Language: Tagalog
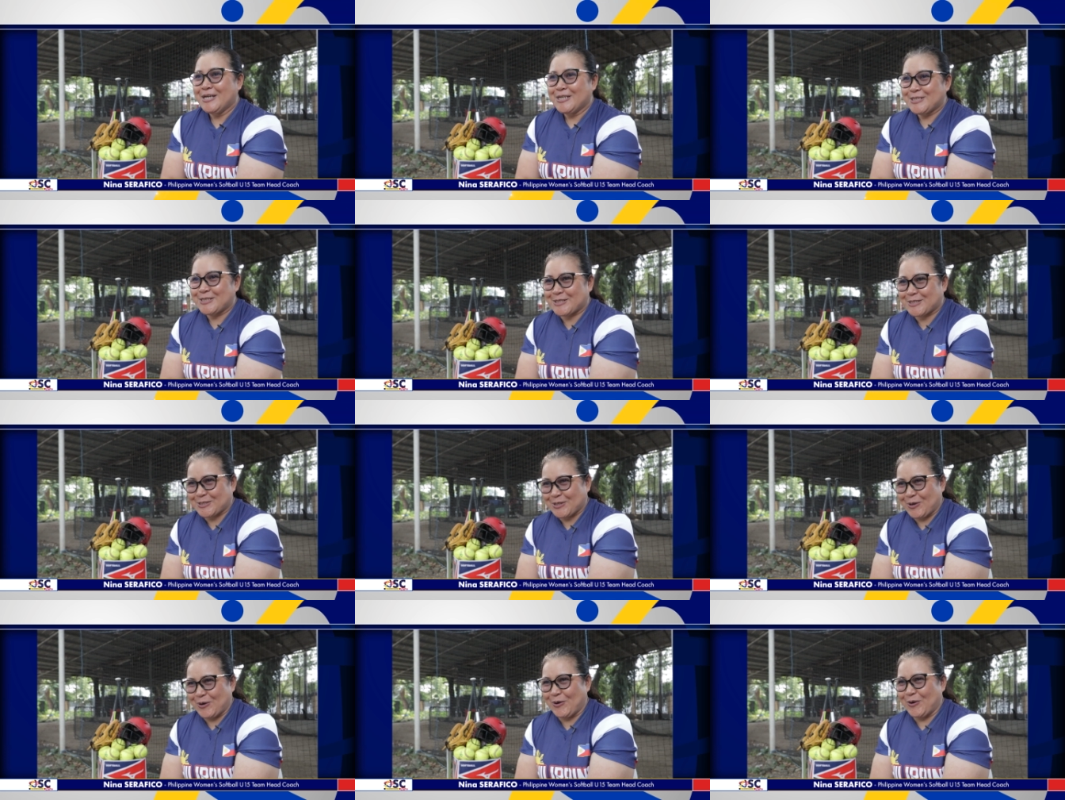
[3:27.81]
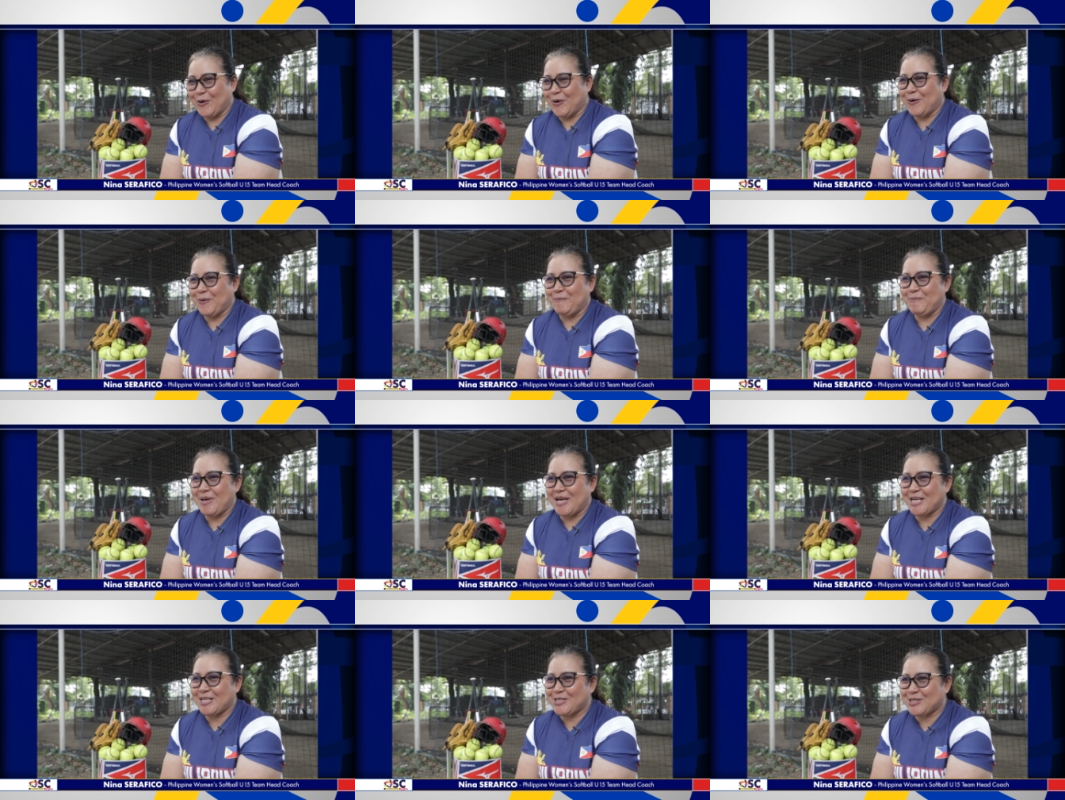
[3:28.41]
So,
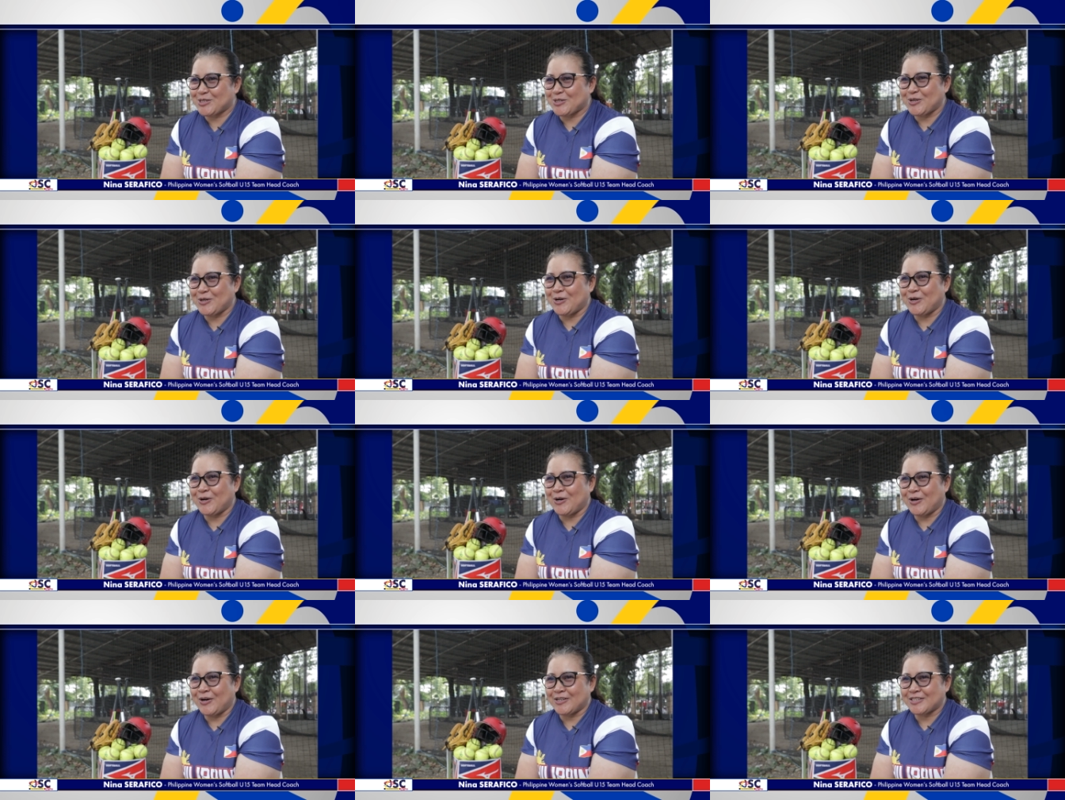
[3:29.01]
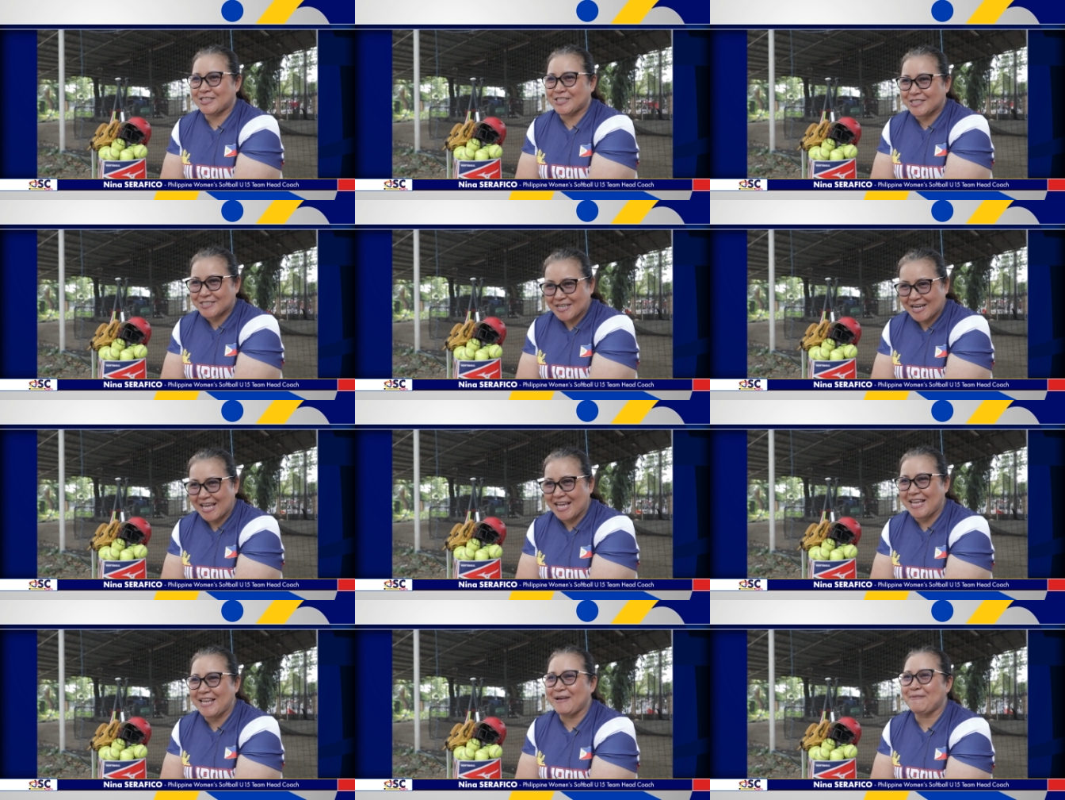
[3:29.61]
medyo
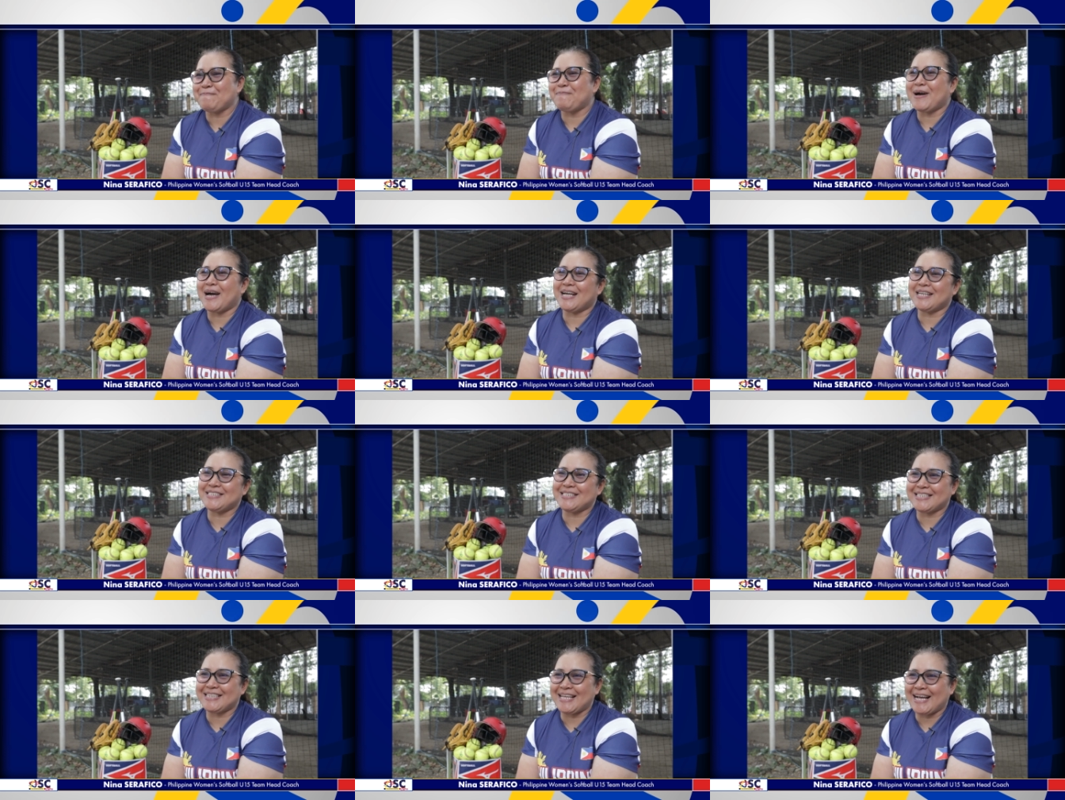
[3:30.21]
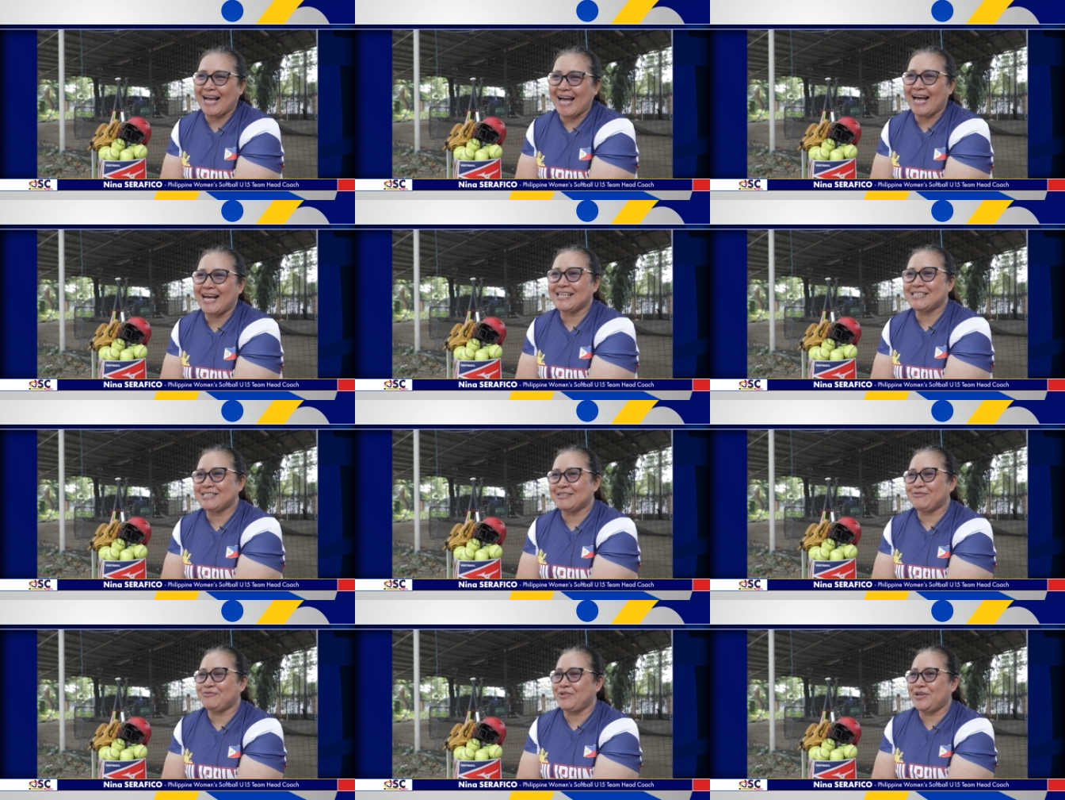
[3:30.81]
strain ang budget ng
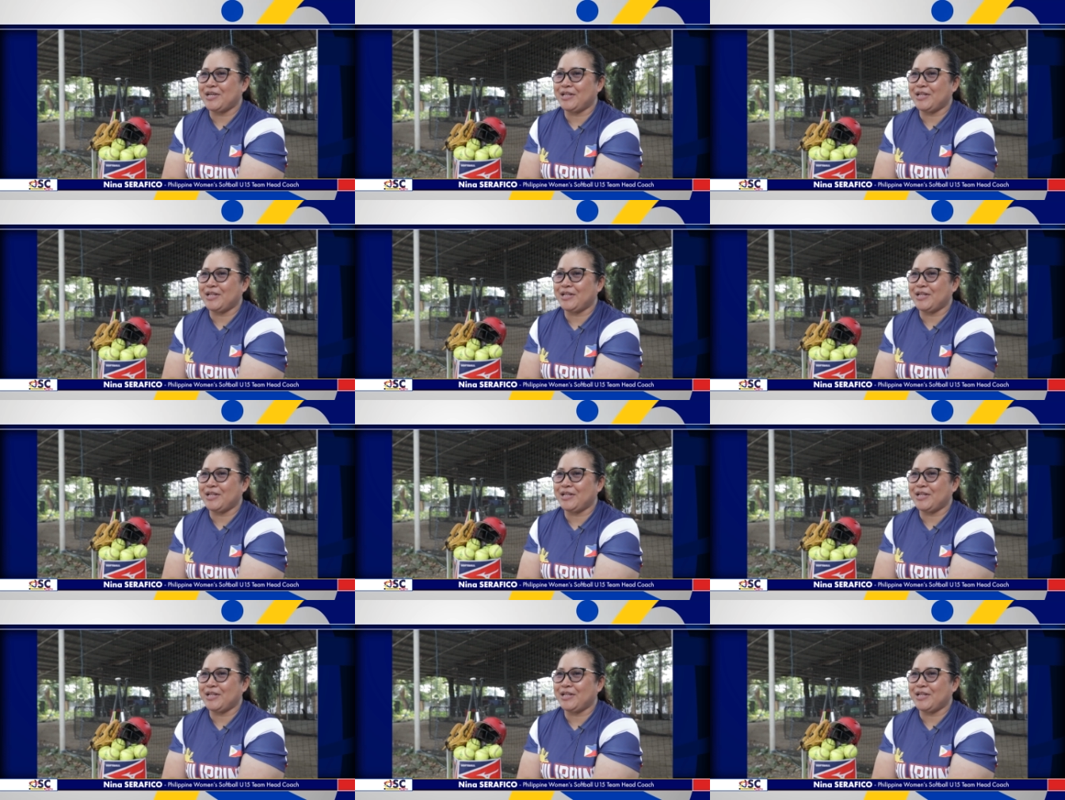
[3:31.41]
ASA